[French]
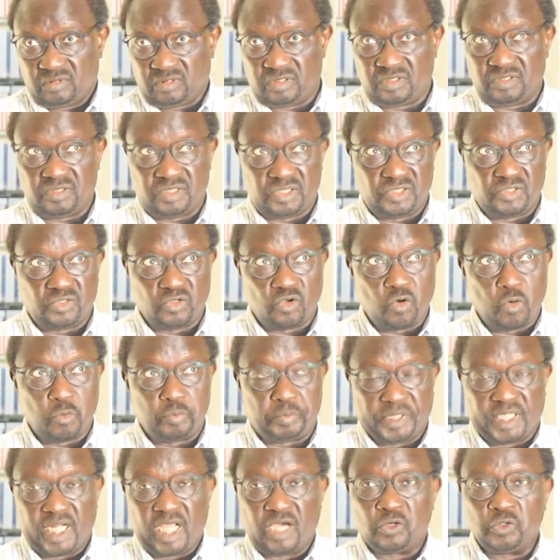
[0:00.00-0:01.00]
disons,
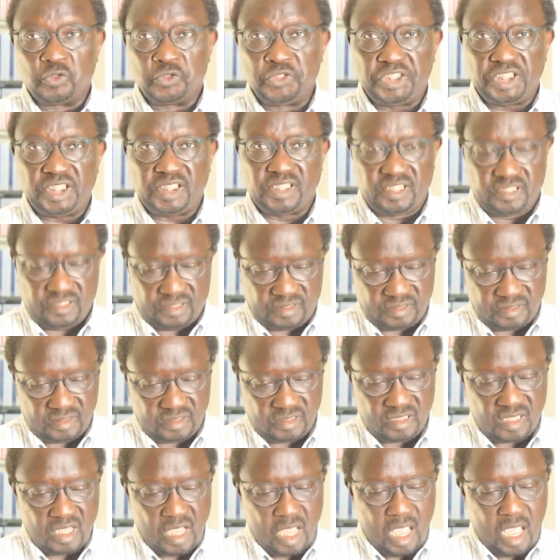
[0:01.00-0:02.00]
pédagogiques,
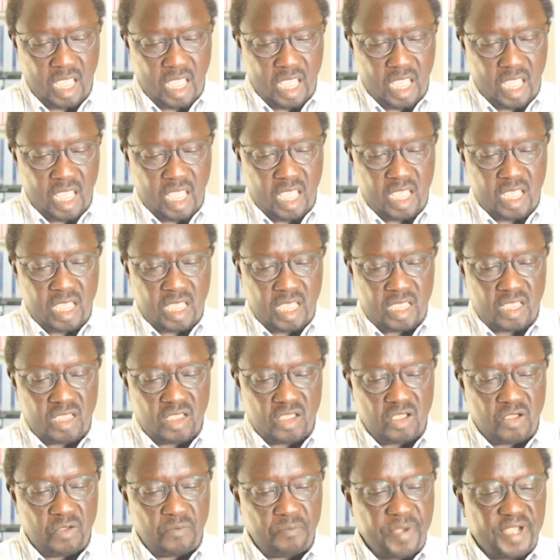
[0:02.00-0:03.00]

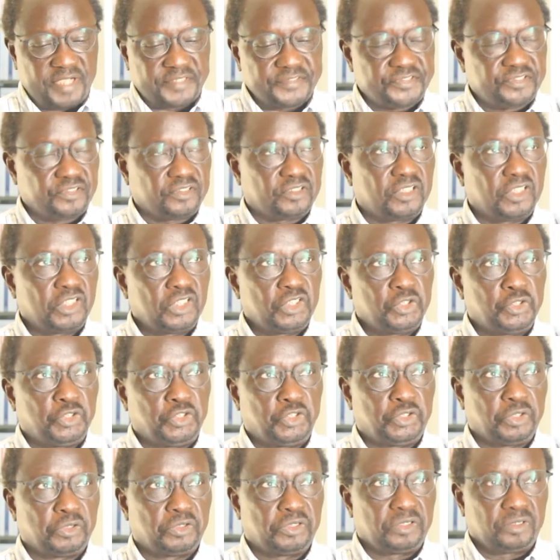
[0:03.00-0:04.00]
parce que
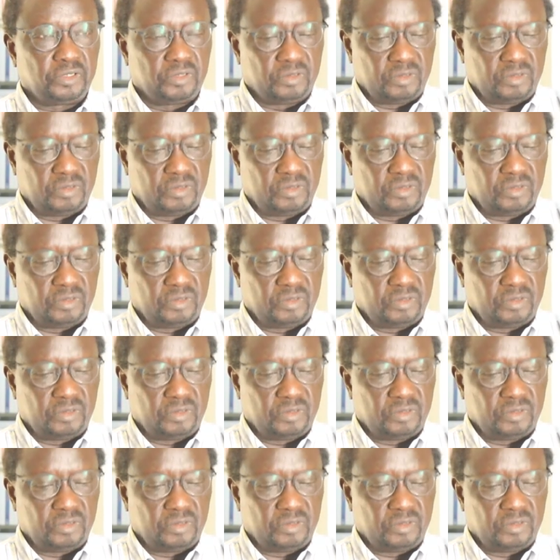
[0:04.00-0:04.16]
je